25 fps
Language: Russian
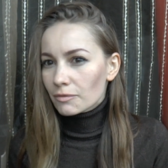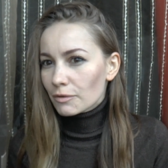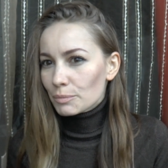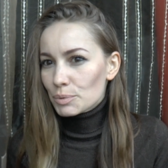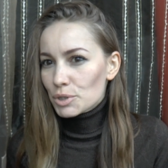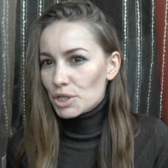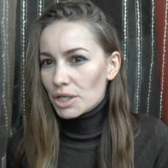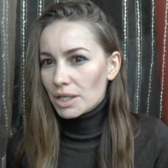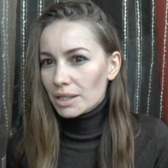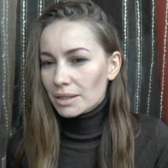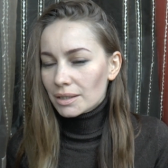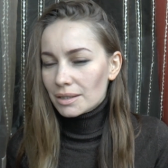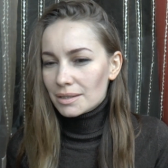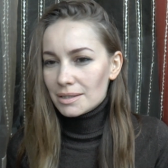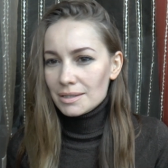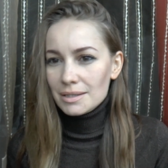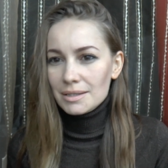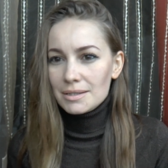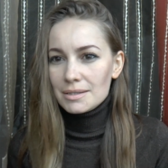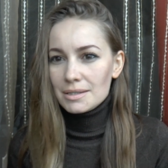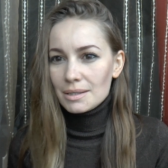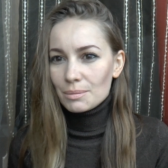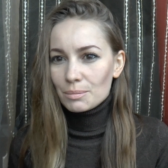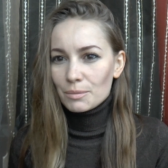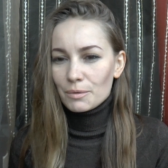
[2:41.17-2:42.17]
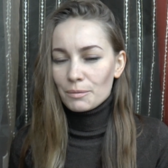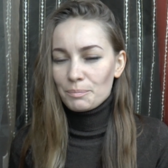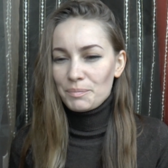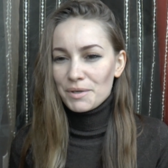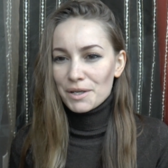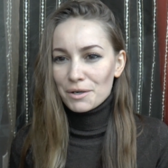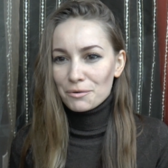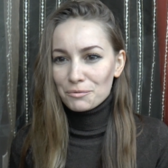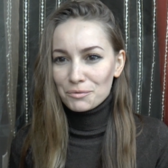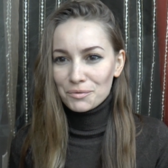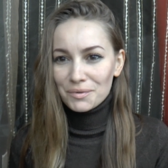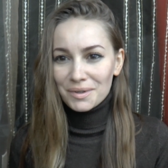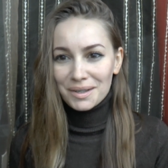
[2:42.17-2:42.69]
Вообще, это не тема
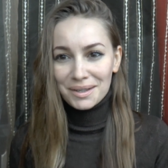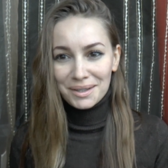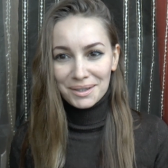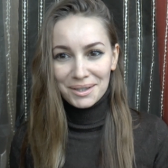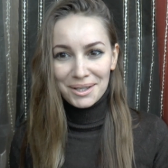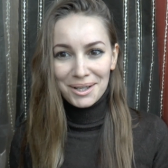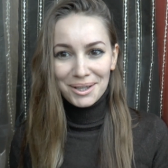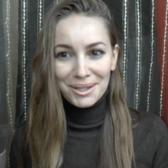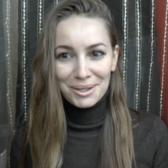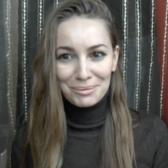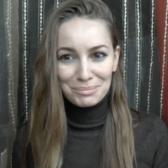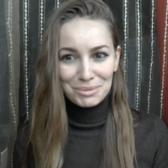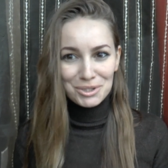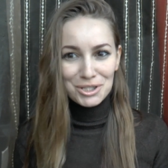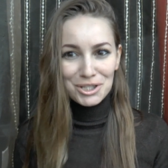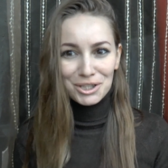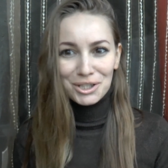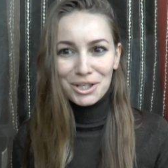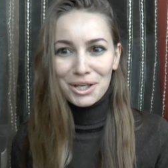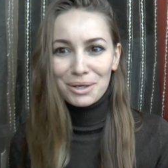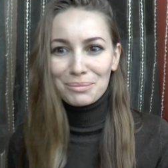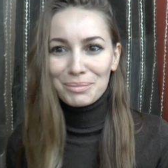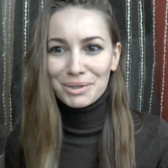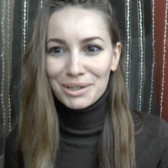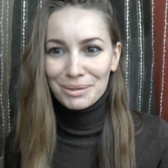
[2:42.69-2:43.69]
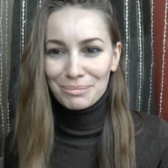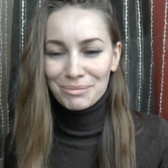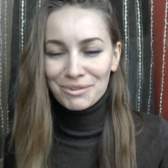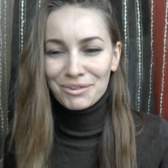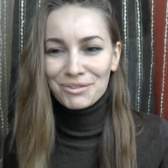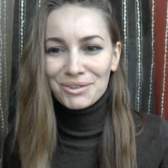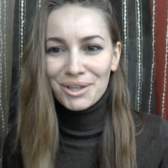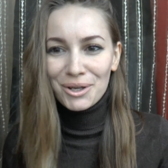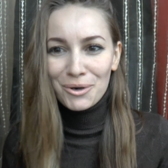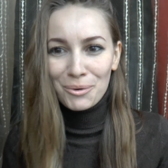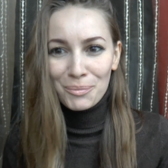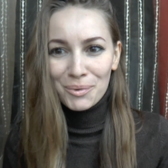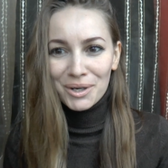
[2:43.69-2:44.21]
первого канала, обычно я об этом на
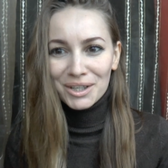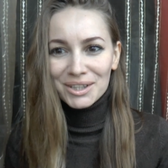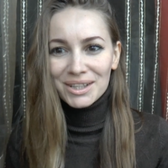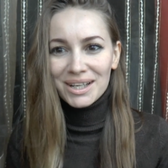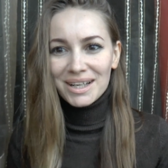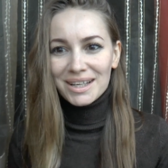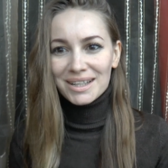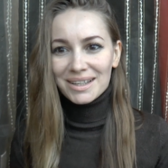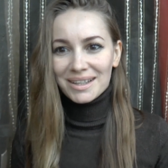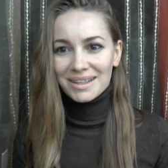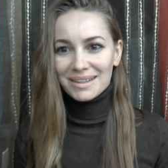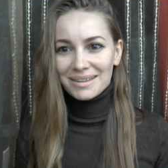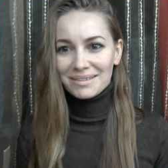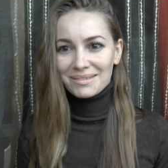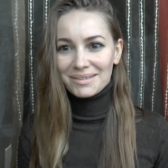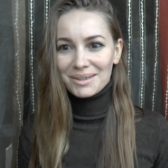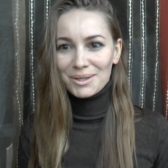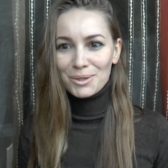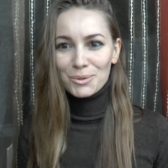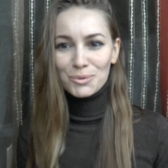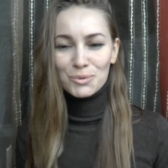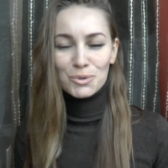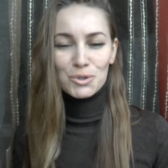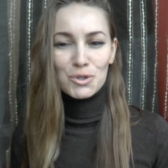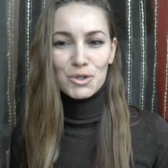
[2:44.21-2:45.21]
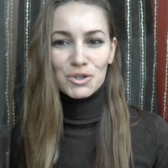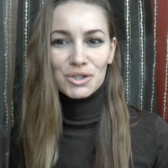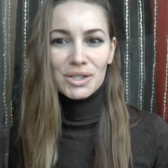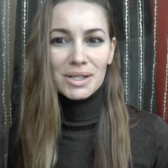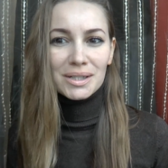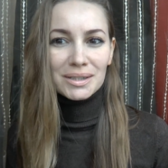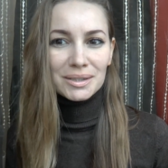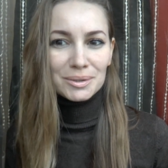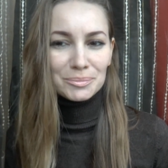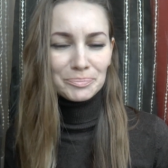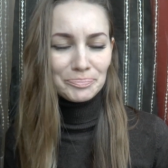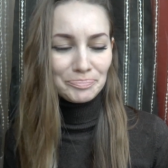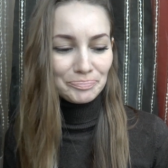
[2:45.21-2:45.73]
втором канале говорю, но что-то
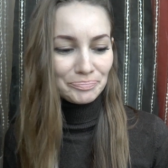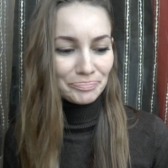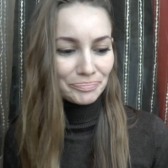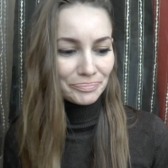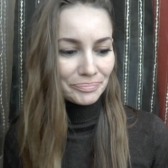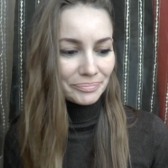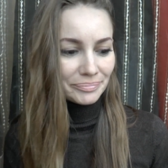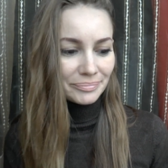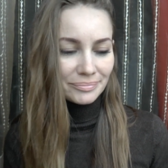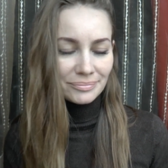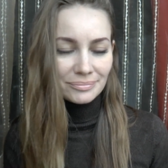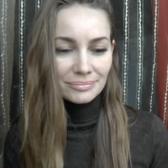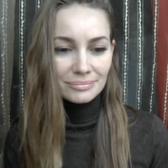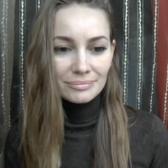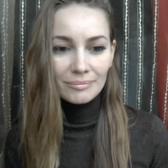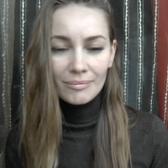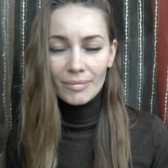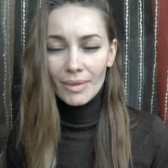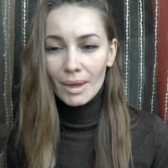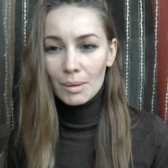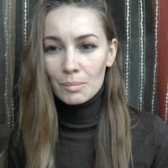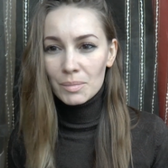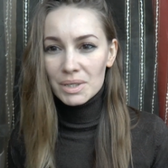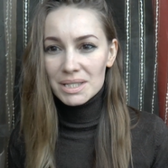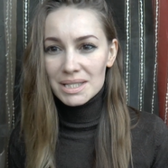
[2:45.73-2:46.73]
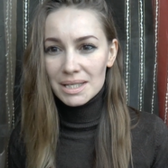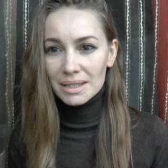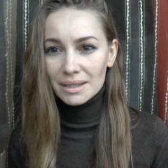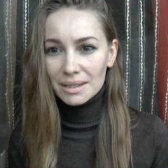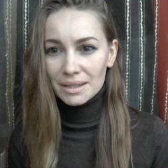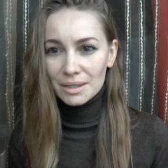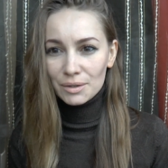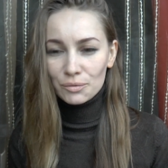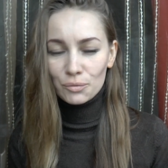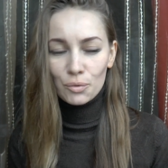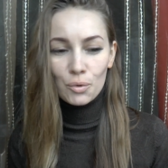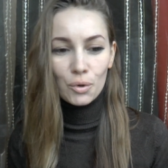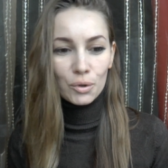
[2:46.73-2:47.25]
как-то мысли
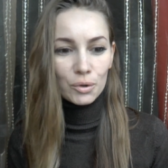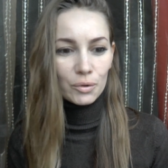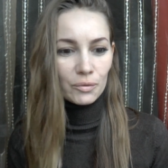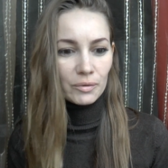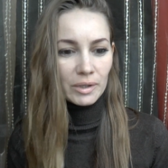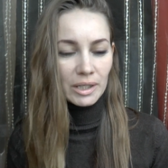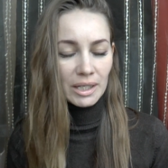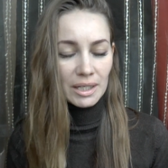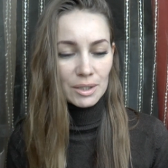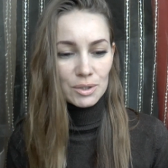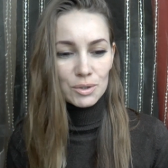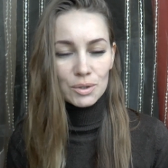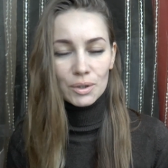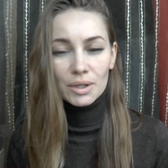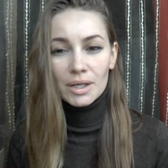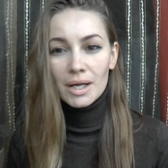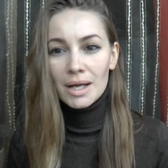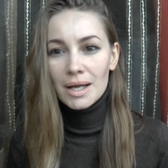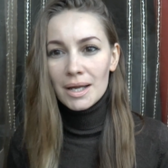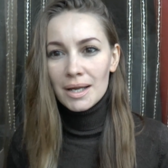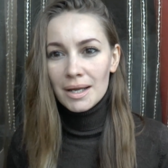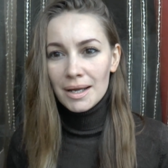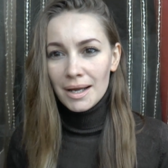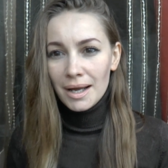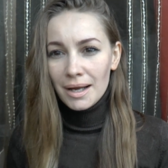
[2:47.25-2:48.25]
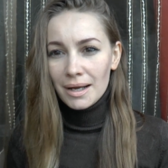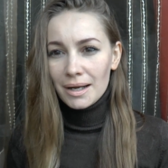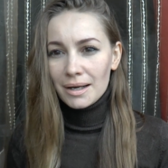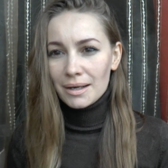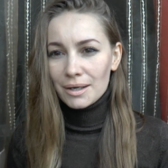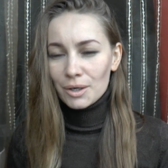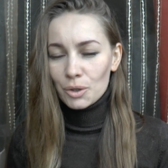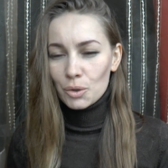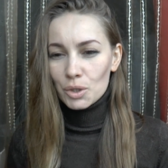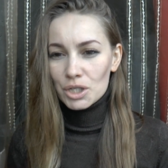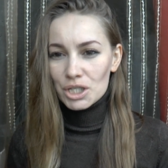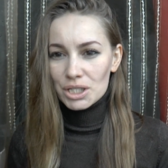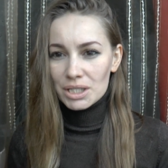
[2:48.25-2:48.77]
такие в голову лезут,
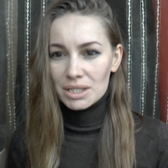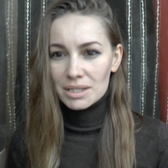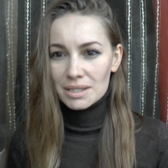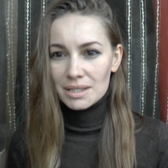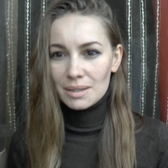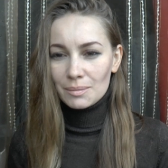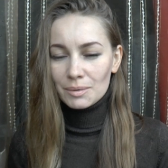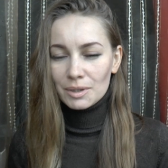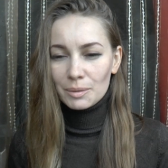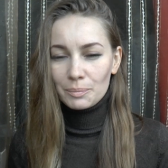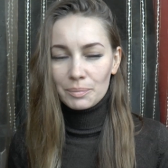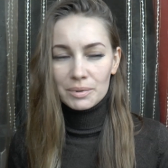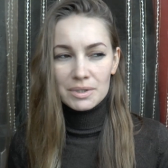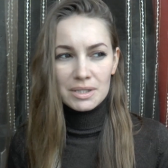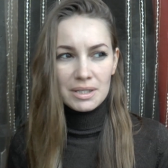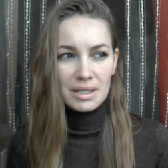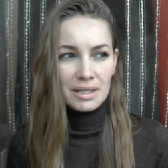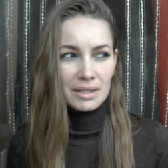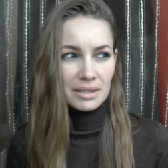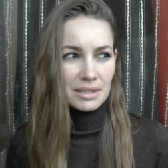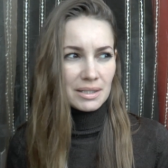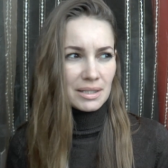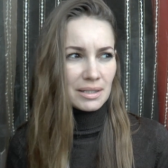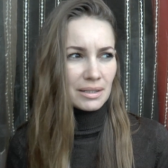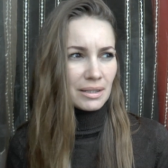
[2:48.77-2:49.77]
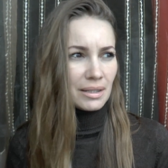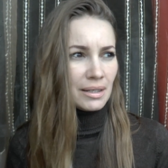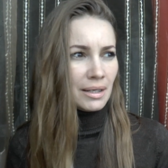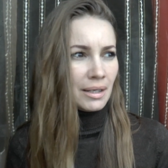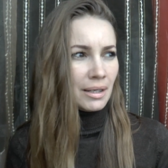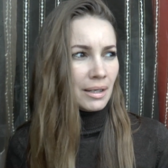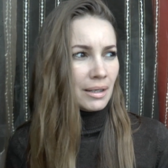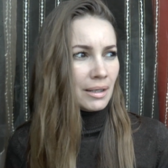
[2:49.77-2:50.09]
а, хочется с кем-то поделиться.